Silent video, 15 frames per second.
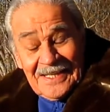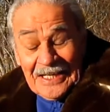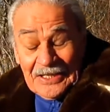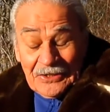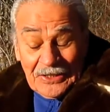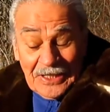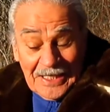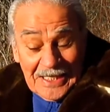que
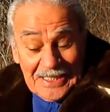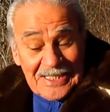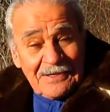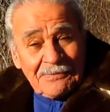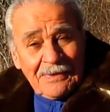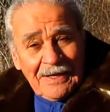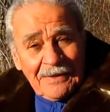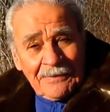no te
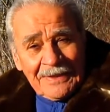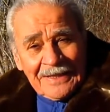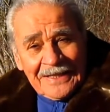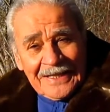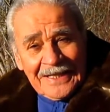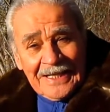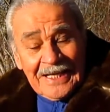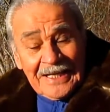alcanza para
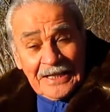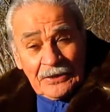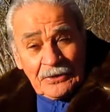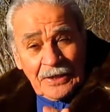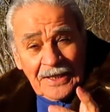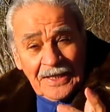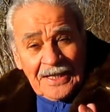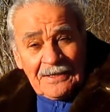mantener, que no
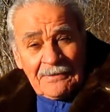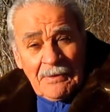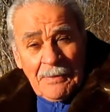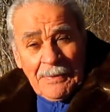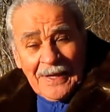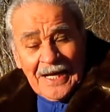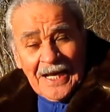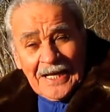te alcanza para
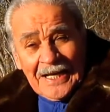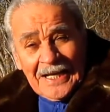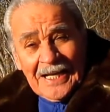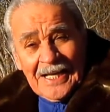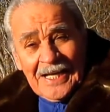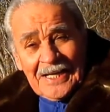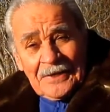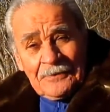pagar
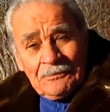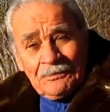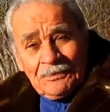alquiler,